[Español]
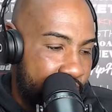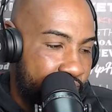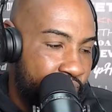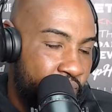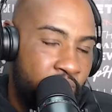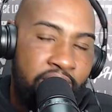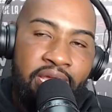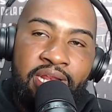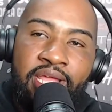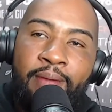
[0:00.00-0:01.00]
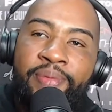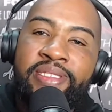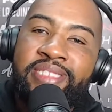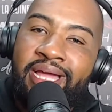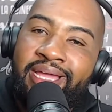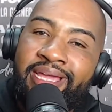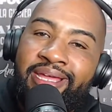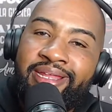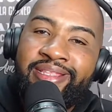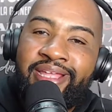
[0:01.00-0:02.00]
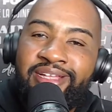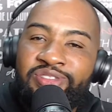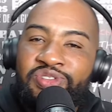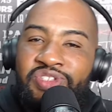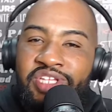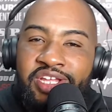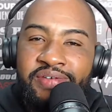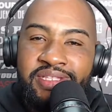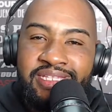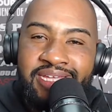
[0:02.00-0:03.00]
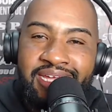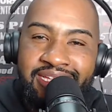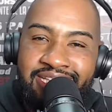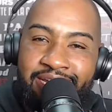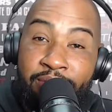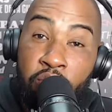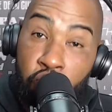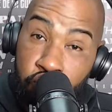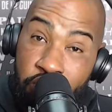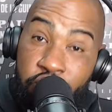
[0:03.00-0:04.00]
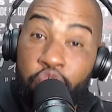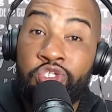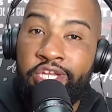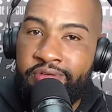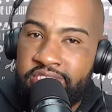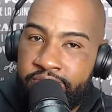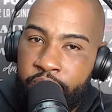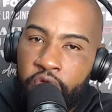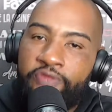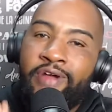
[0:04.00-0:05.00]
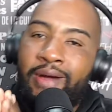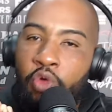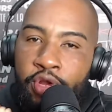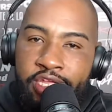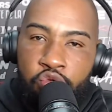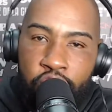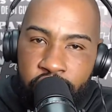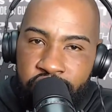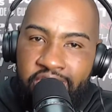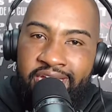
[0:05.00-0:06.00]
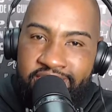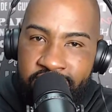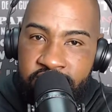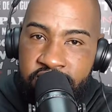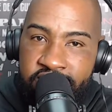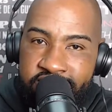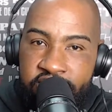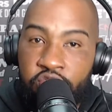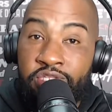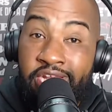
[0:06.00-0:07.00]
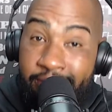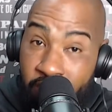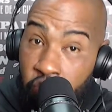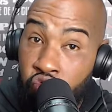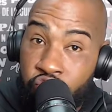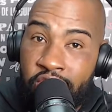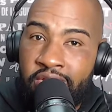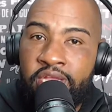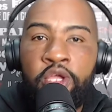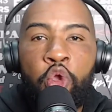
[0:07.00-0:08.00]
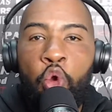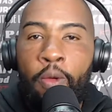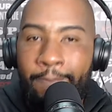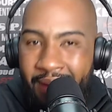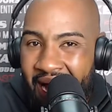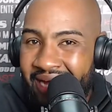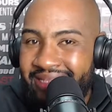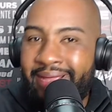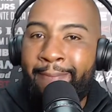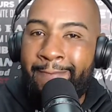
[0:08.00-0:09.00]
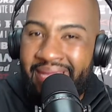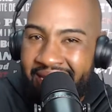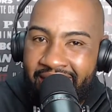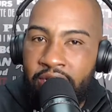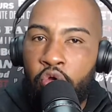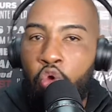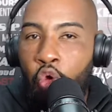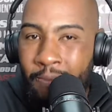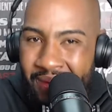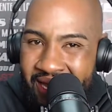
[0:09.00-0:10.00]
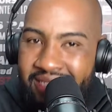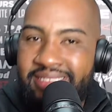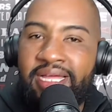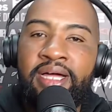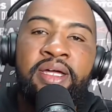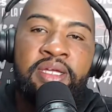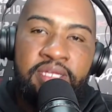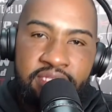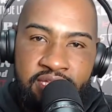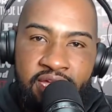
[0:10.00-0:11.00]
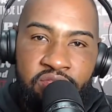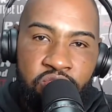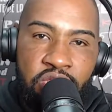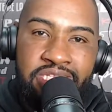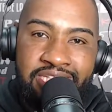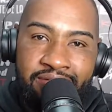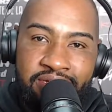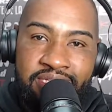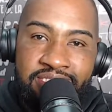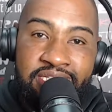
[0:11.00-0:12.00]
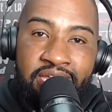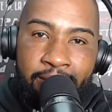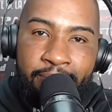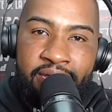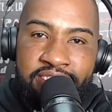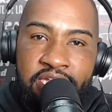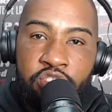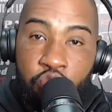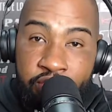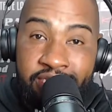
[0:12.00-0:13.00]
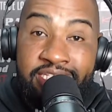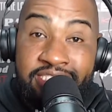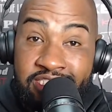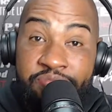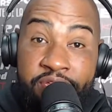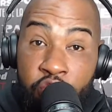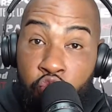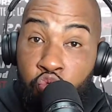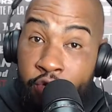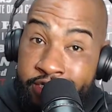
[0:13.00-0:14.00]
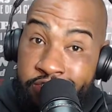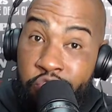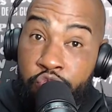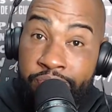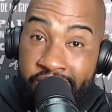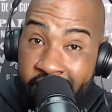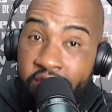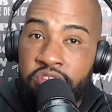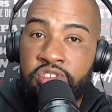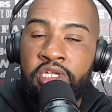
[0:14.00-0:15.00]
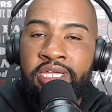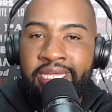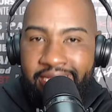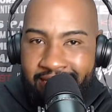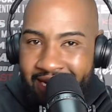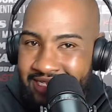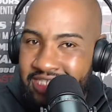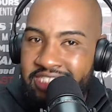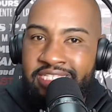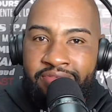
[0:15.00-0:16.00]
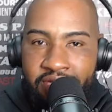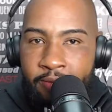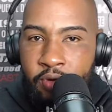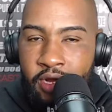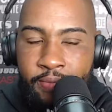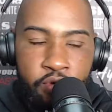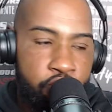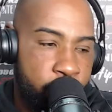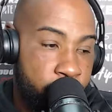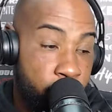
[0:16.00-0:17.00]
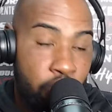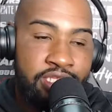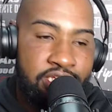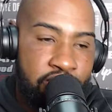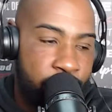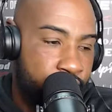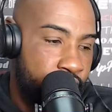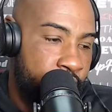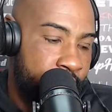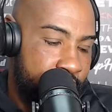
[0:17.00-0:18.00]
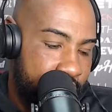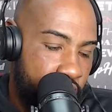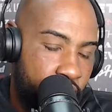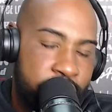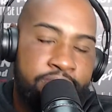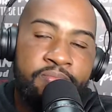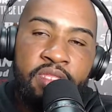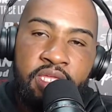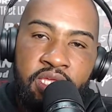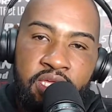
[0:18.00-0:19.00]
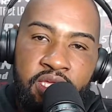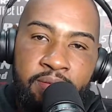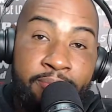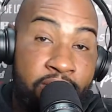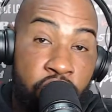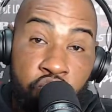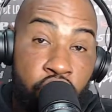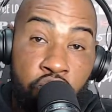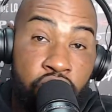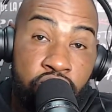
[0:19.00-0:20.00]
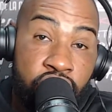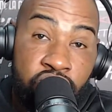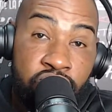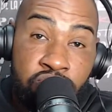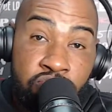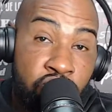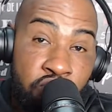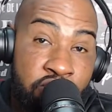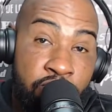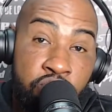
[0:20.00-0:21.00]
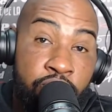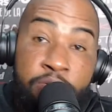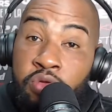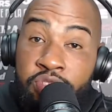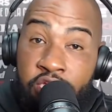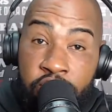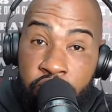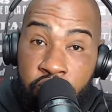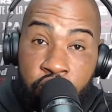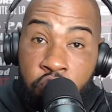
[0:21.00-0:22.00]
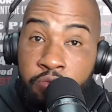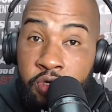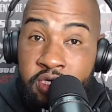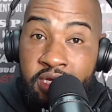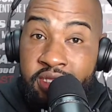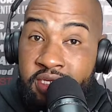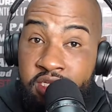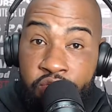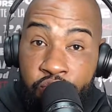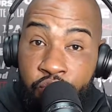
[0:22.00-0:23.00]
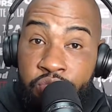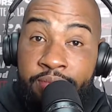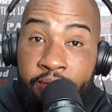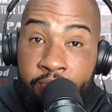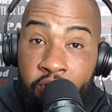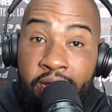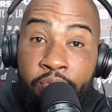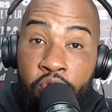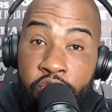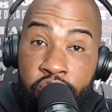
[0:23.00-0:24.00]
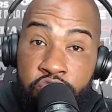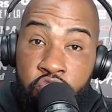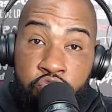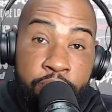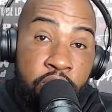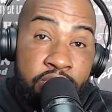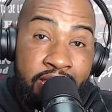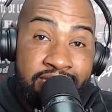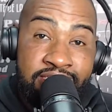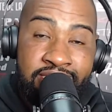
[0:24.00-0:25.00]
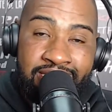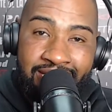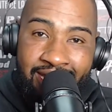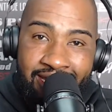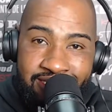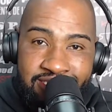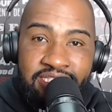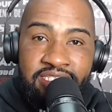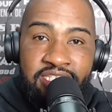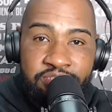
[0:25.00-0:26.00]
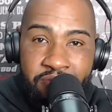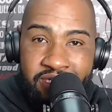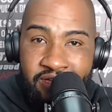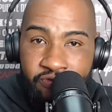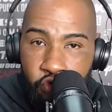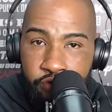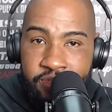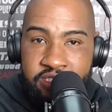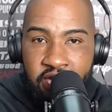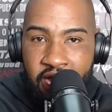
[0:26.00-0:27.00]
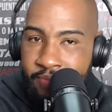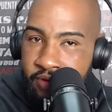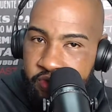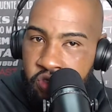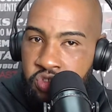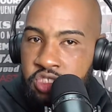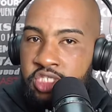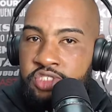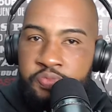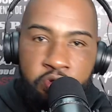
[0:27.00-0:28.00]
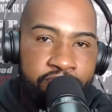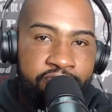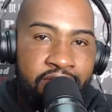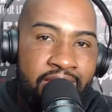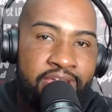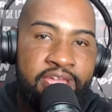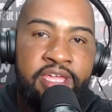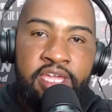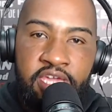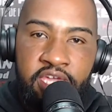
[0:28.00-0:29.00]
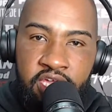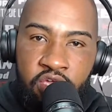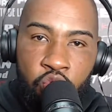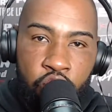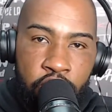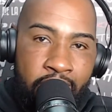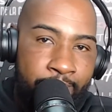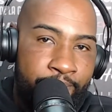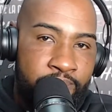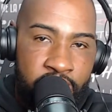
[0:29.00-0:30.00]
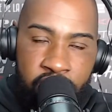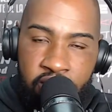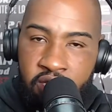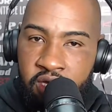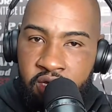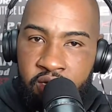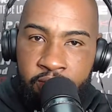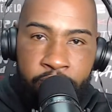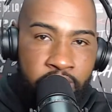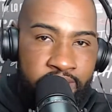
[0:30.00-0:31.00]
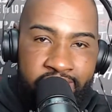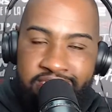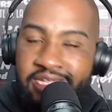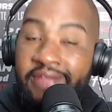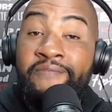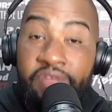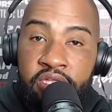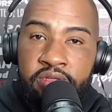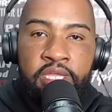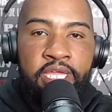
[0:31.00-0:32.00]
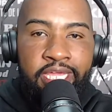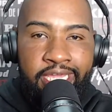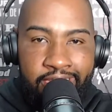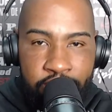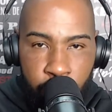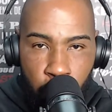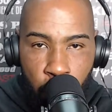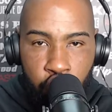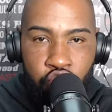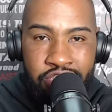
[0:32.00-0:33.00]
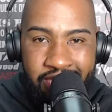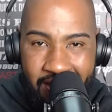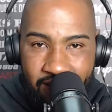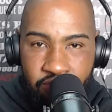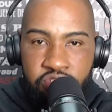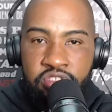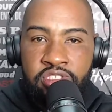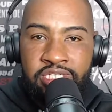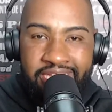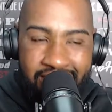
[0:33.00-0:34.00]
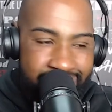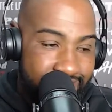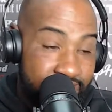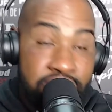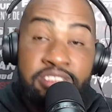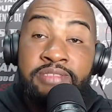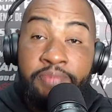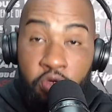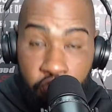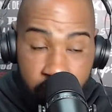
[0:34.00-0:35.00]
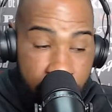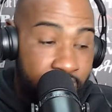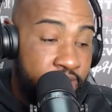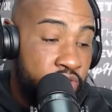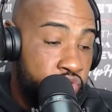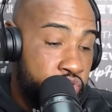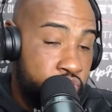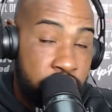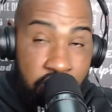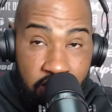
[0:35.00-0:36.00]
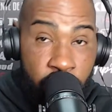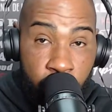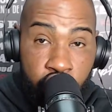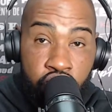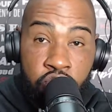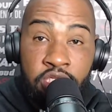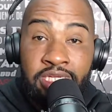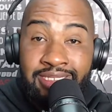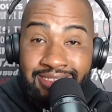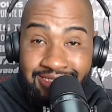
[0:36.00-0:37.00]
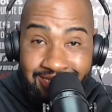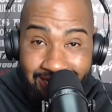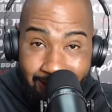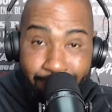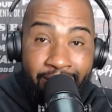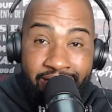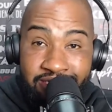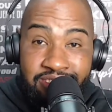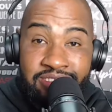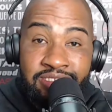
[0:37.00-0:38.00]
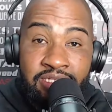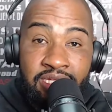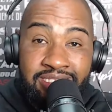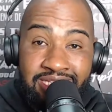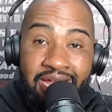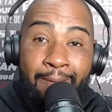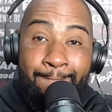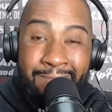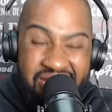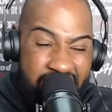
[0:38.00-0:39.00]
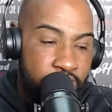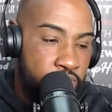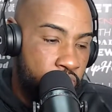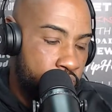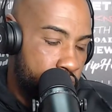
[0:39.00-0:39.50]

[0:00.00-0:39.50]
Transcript: YouTube El Capitán RT? Suscríbete, dale me gusta, suscríbase por favor, ayúdanos a seguir creciendo, dale me gusta, comparte, envíalo, comenta, déjanos saber desde qué país, su edad, estás viendo nuestros videos. Gracias de verdad por el apoyo, su canal de YouTube. Señores, eh, para nosotros nos sentimos súper contentos, no solo por el canal de YouTube, también por el apoyo a nuestros podcasts en distintas plataformas, Apple Music, Spotify, en Google App, eh, Podcasts, en fin, en todos lados. Gracias. Pero díganos, díganos, desde qué país está viendo